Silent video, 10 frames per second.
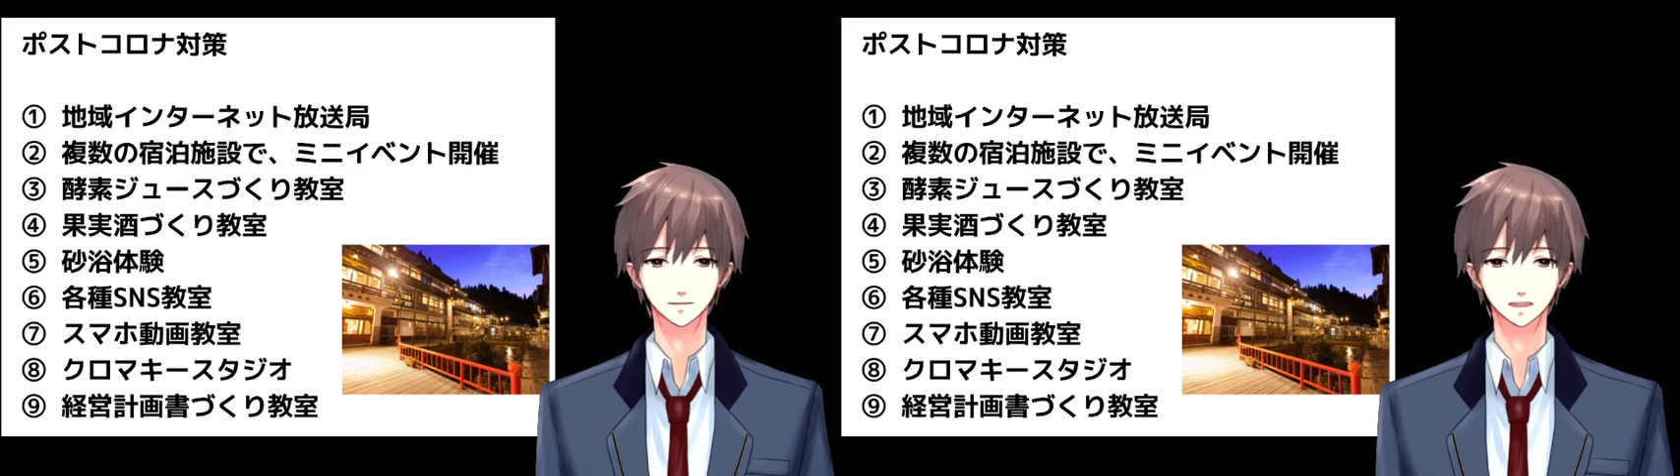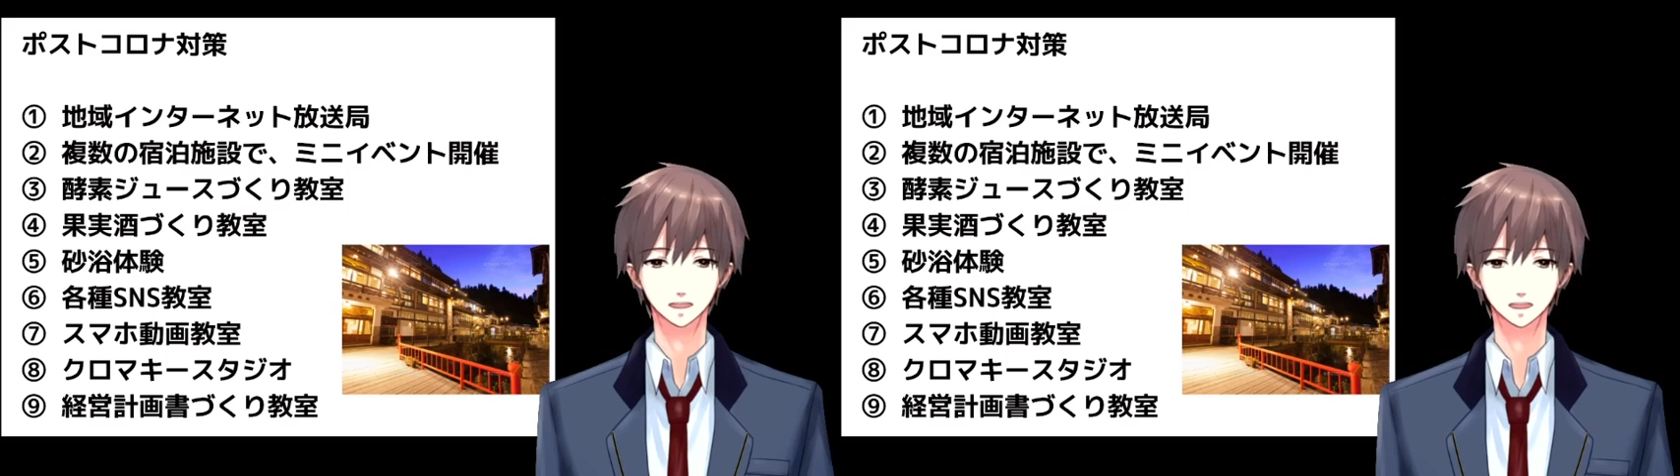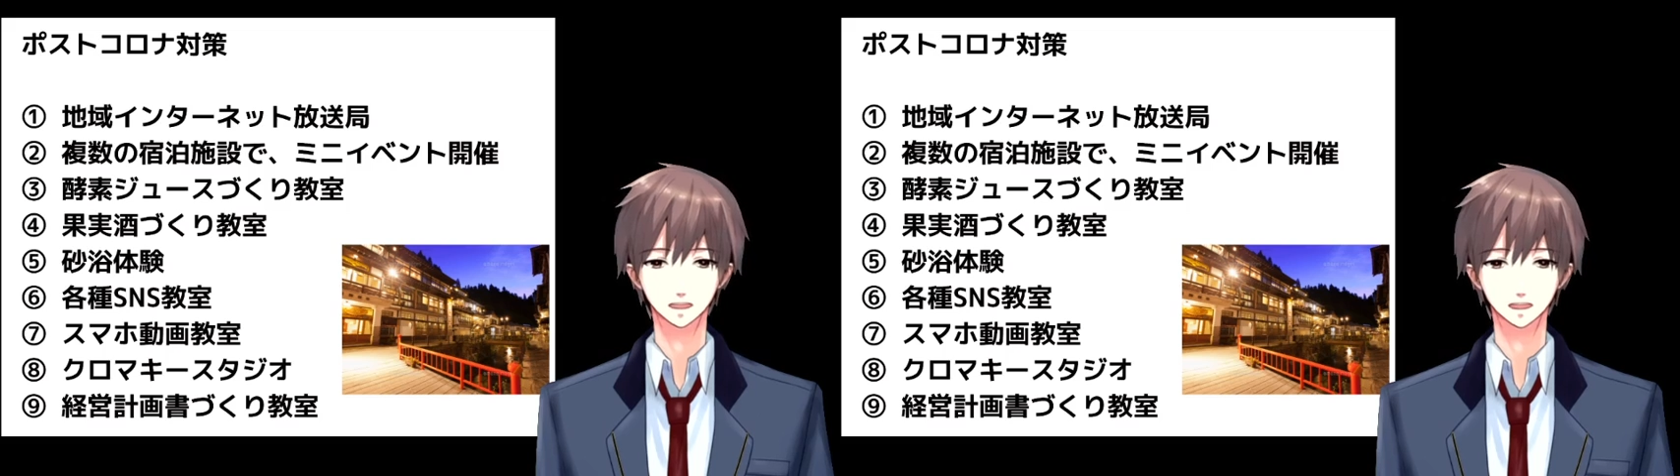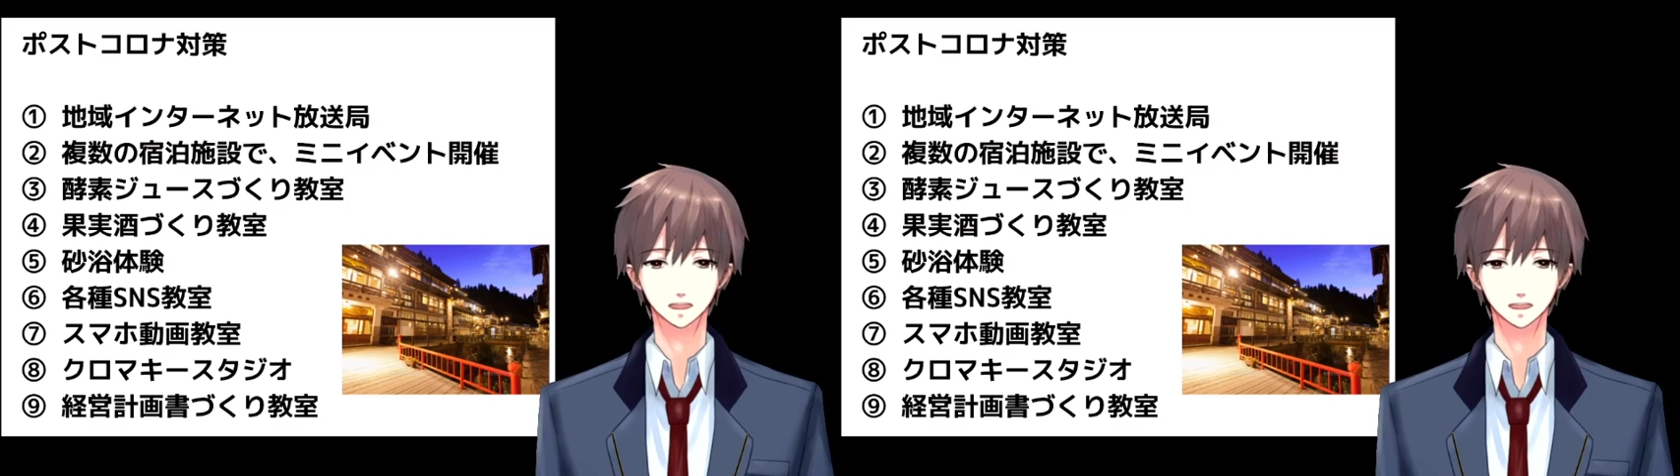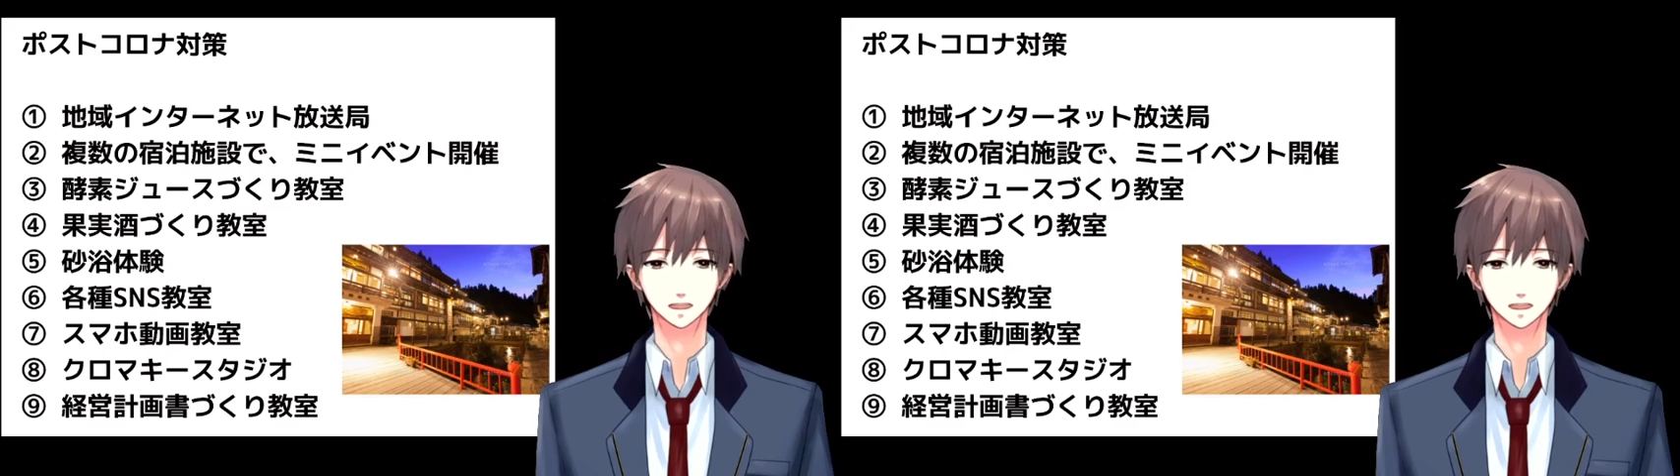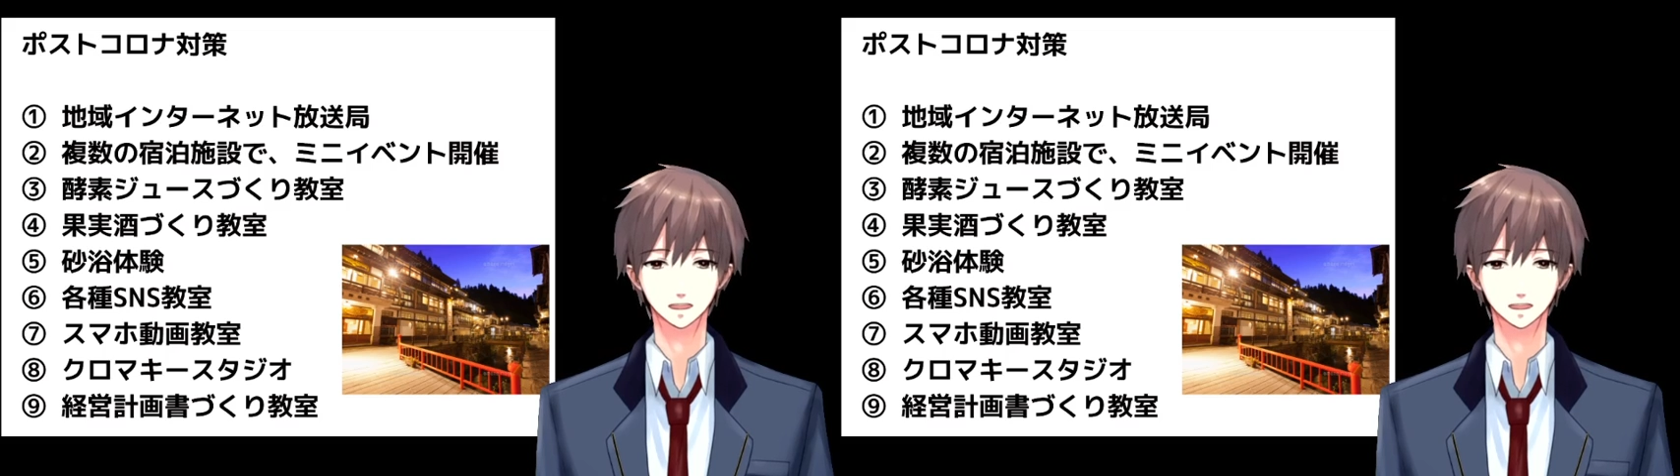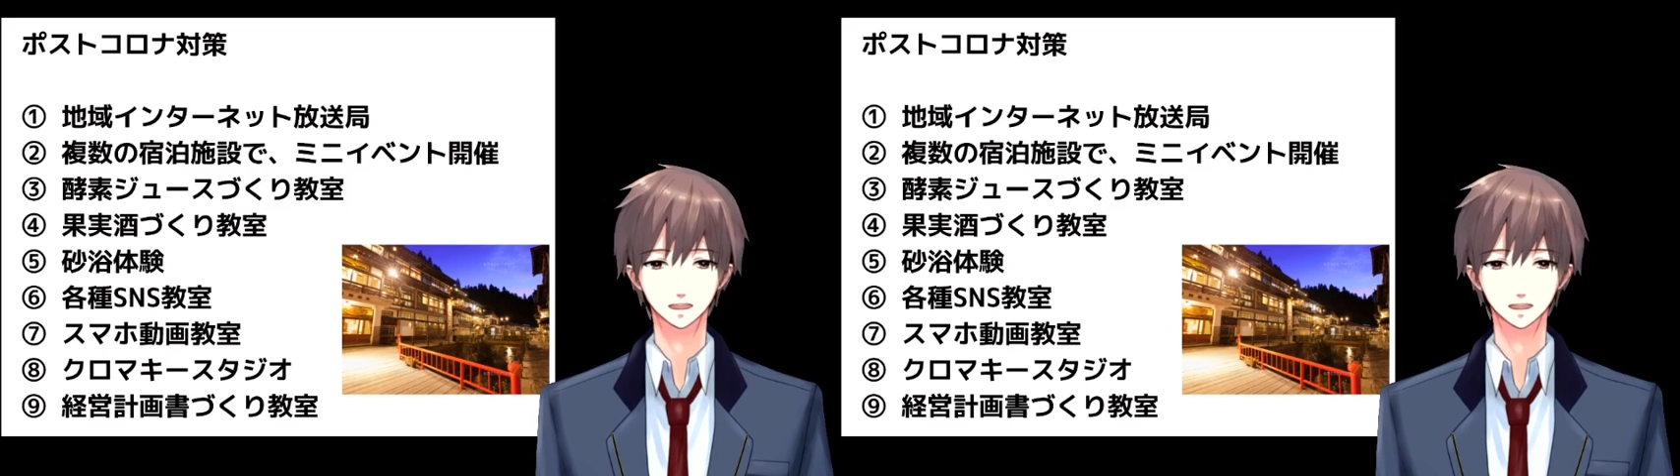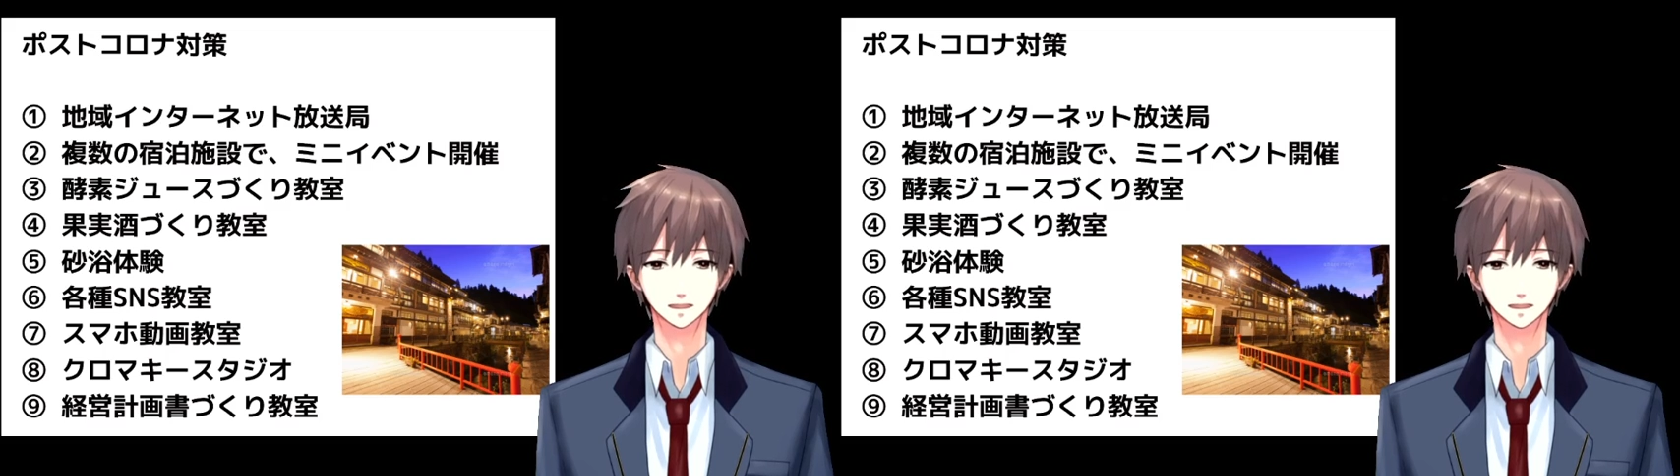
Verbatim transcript: ミニイベントを